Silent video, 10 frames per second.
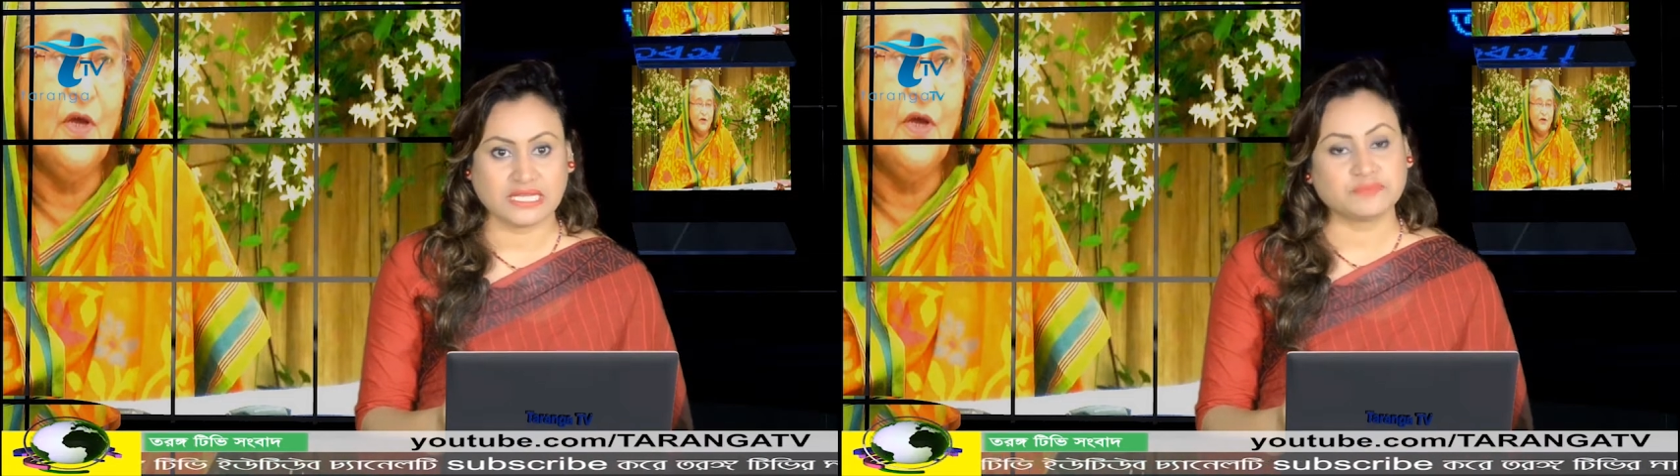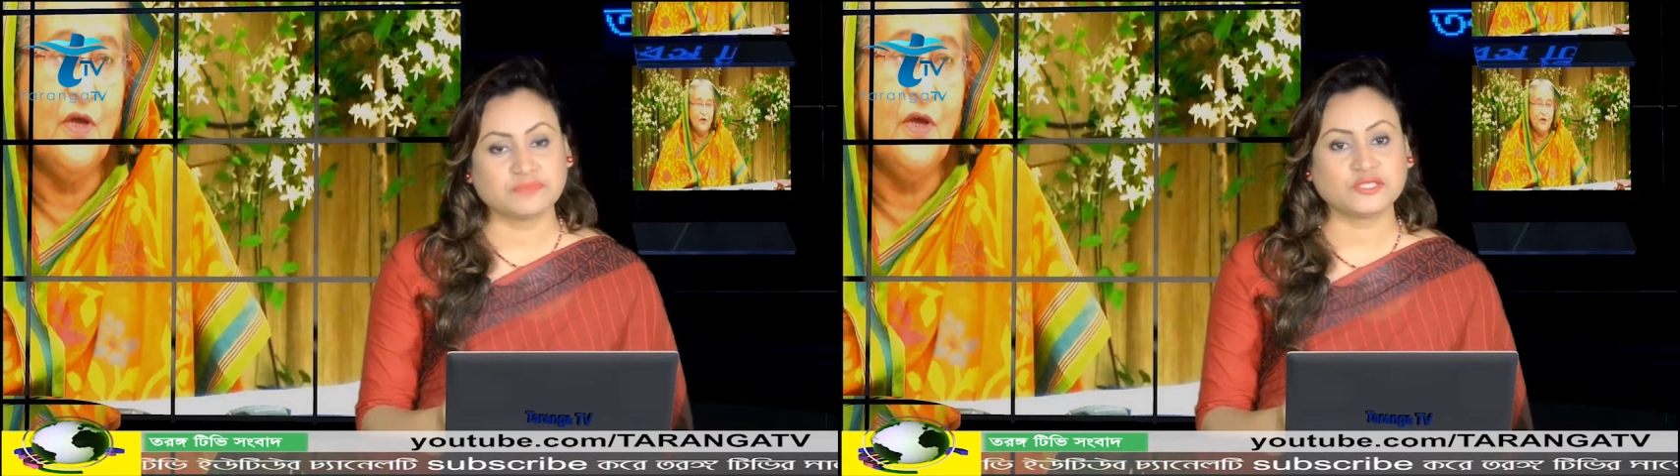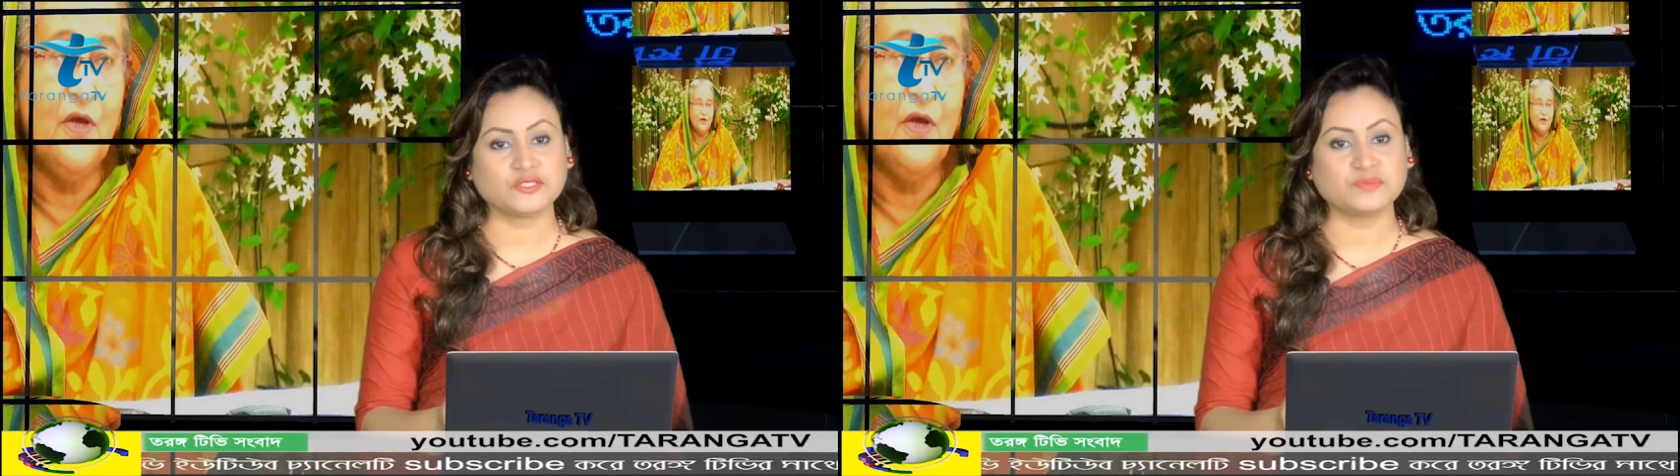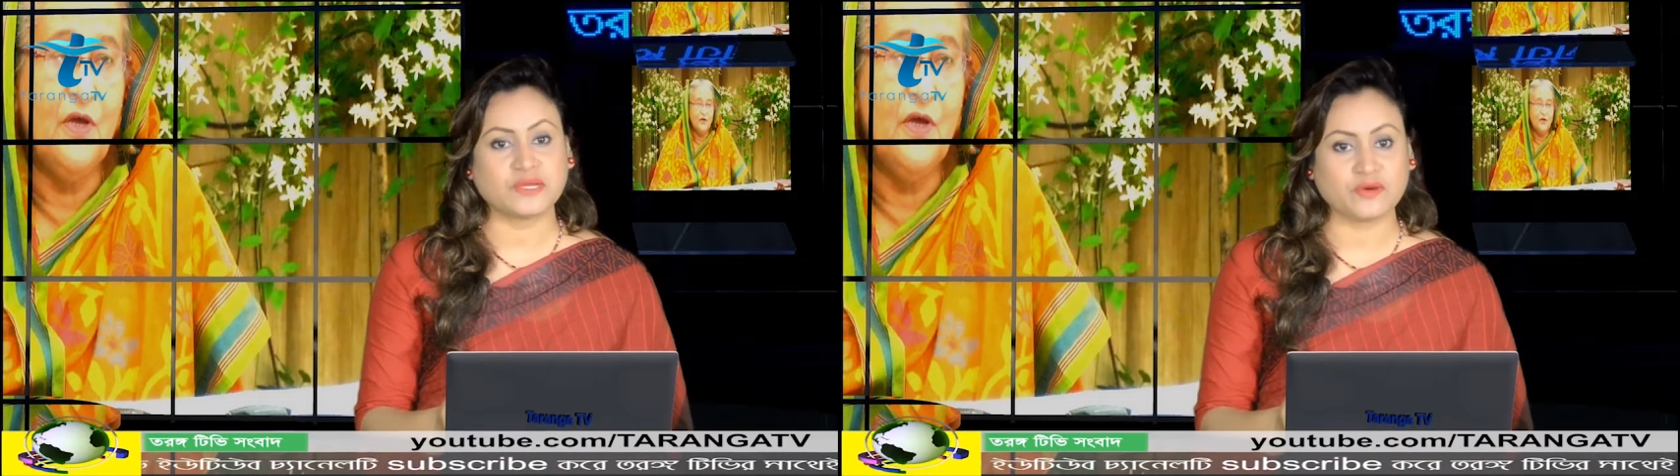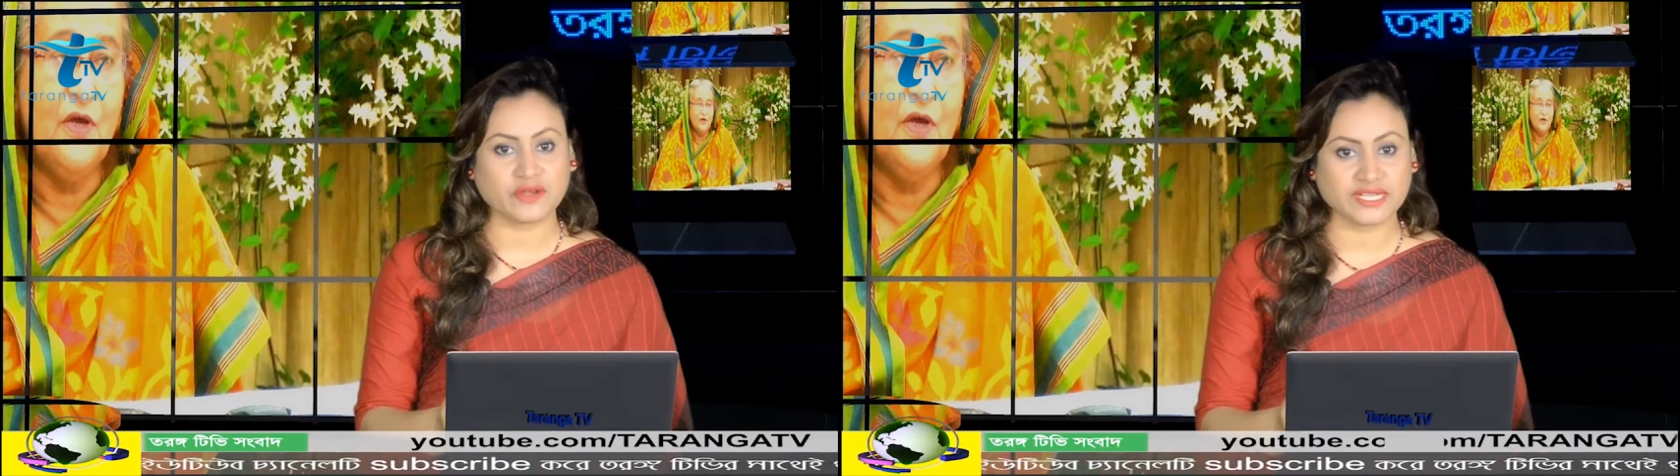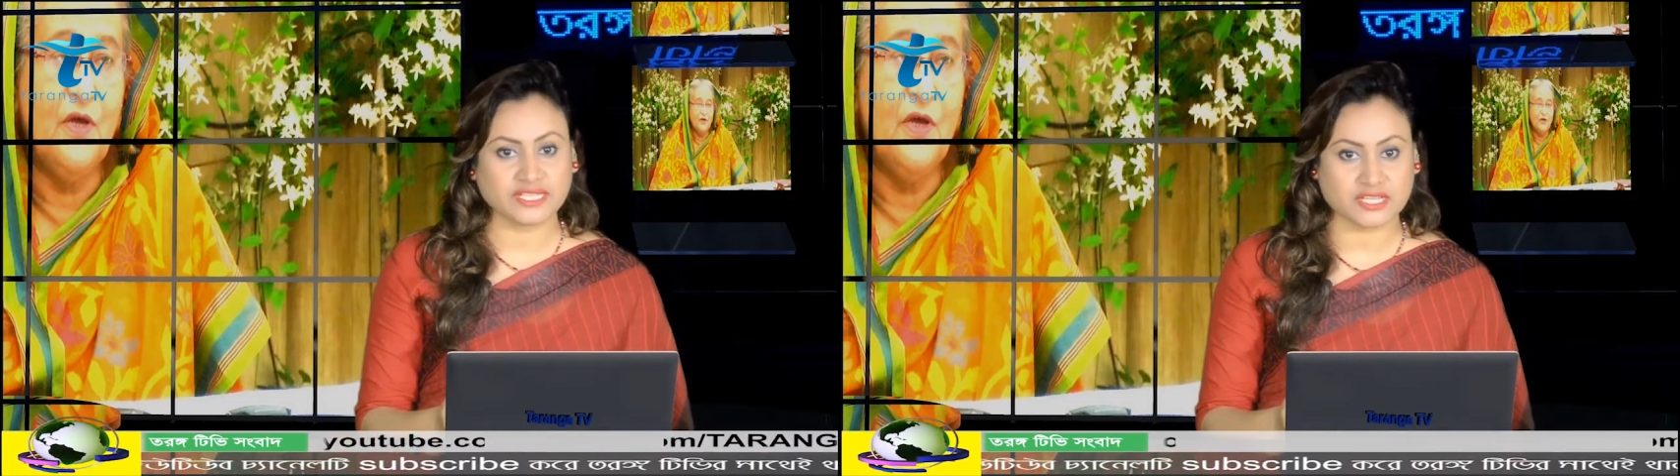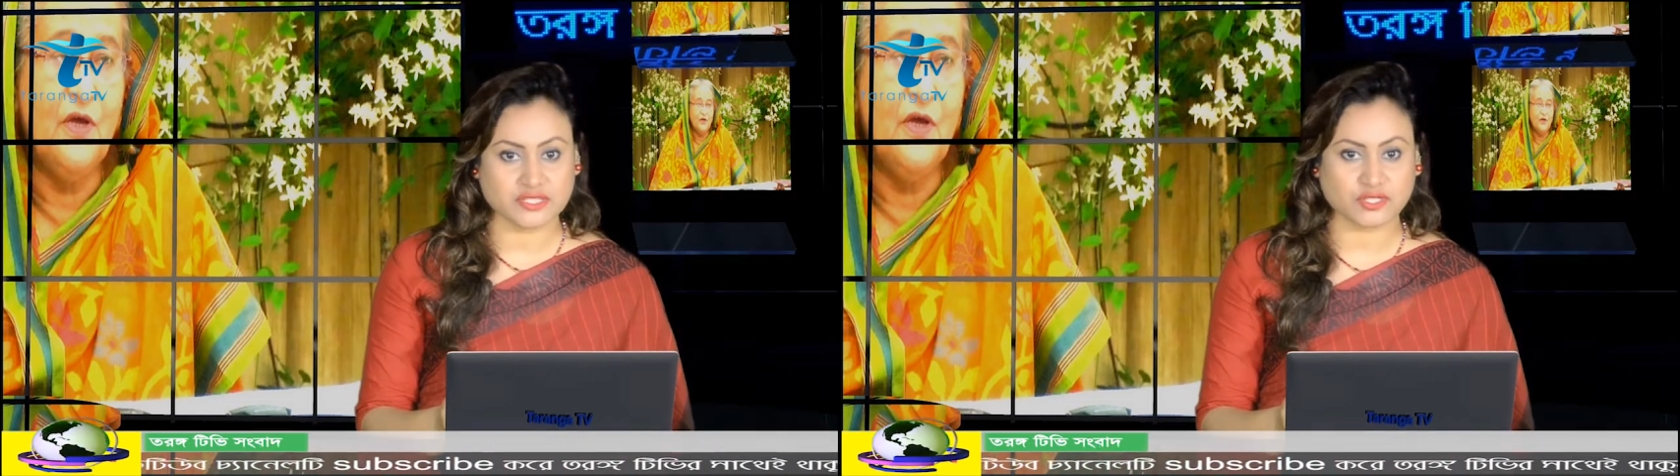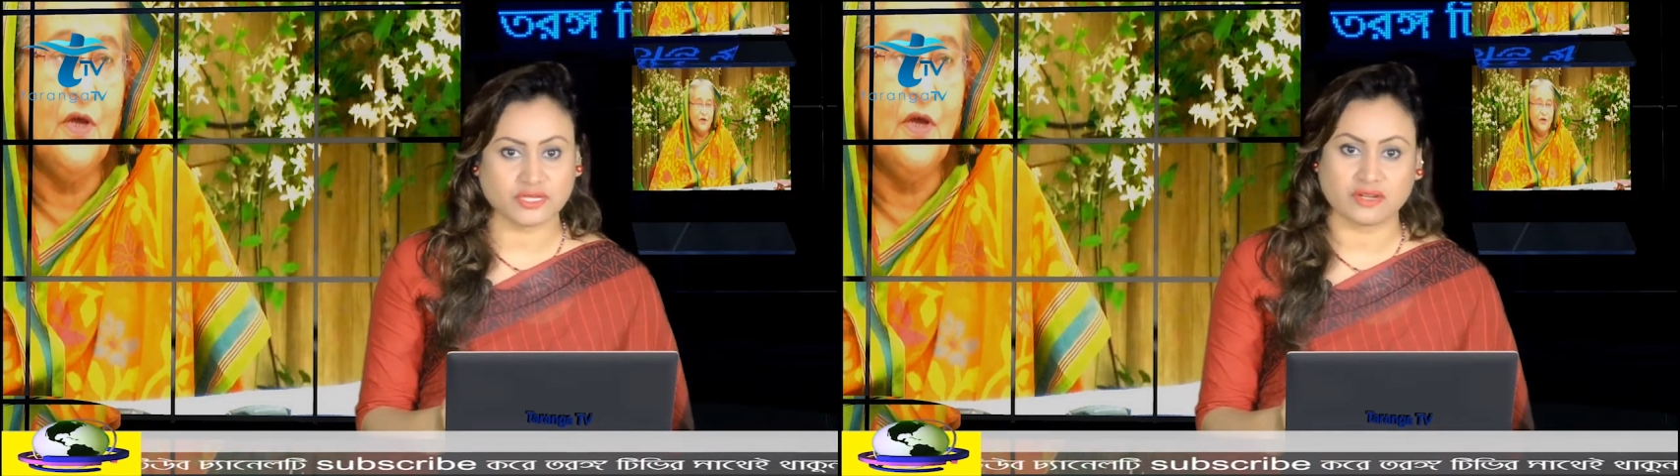বিদ্যুৎ ব্যবহারে
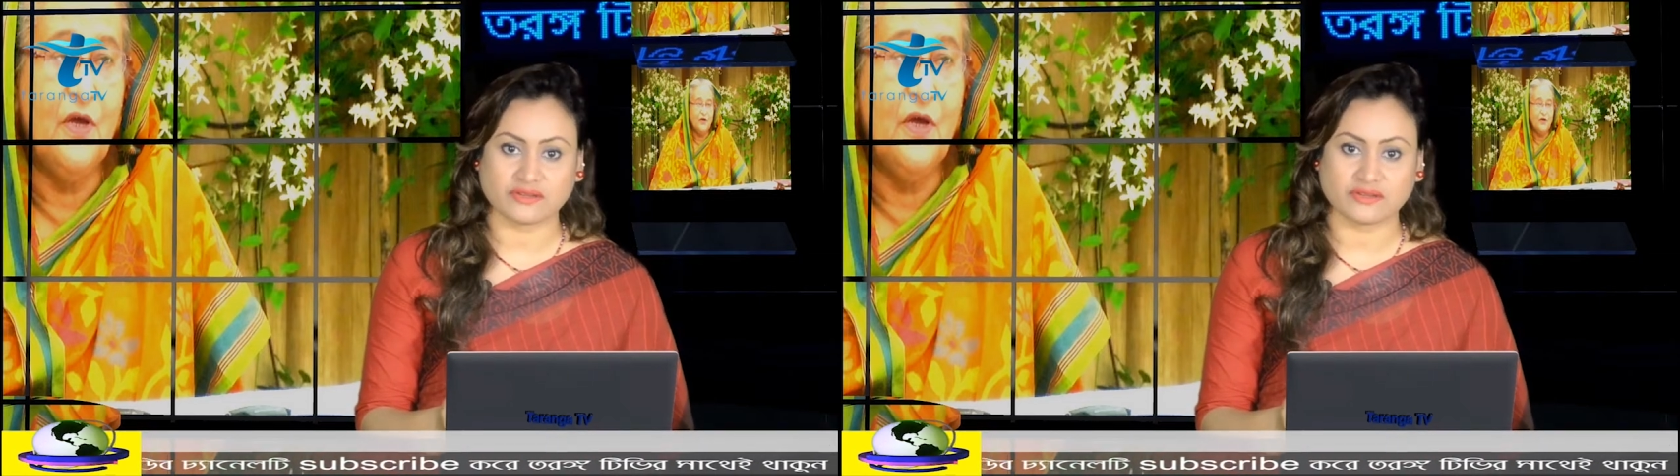সাশ্রয়ী